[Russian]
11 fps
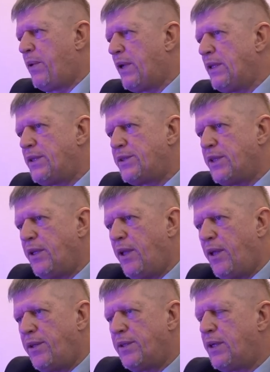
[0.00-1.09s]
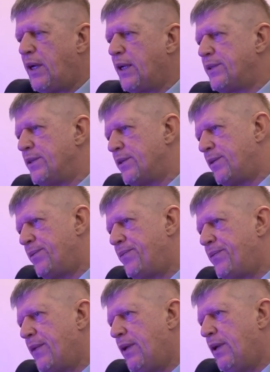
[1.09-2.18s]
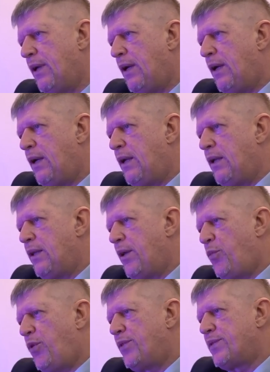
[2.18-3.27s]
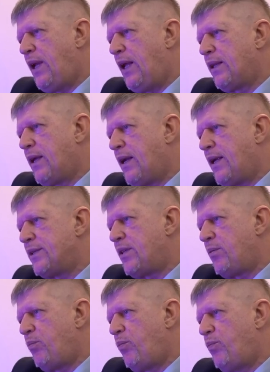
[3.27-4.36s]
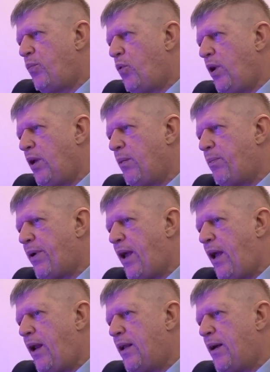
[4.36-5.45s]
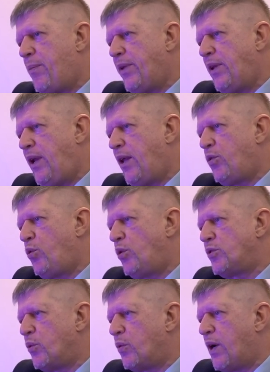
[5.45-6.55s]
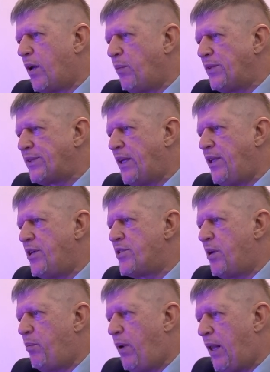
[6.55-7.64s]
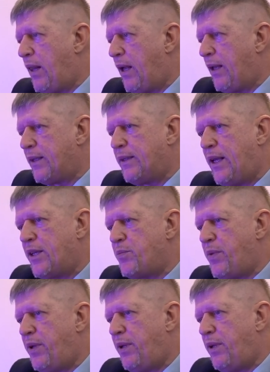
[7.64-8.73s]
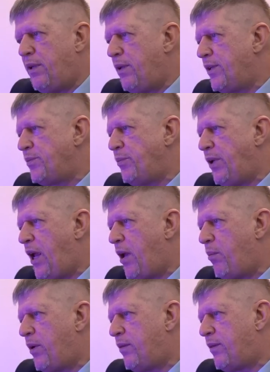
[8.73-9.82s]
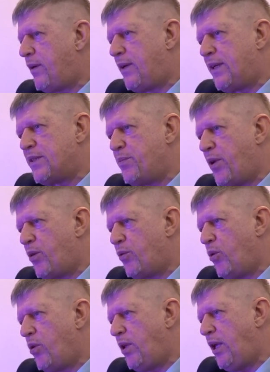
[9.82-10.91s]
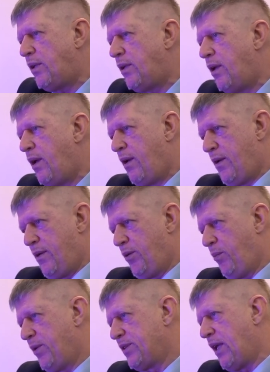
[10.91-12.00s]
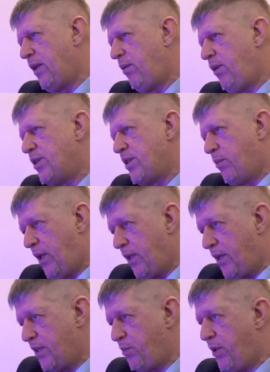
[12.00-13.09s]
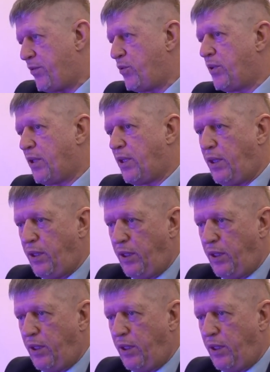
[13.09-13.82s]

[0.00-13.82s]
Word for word: Продолжение тетраксис. На мой взгляд, гораздо более правильно определять точку как бесконечно малое. Тогда измеряемого размера у нее нет, но бесконечно малый размер все-таки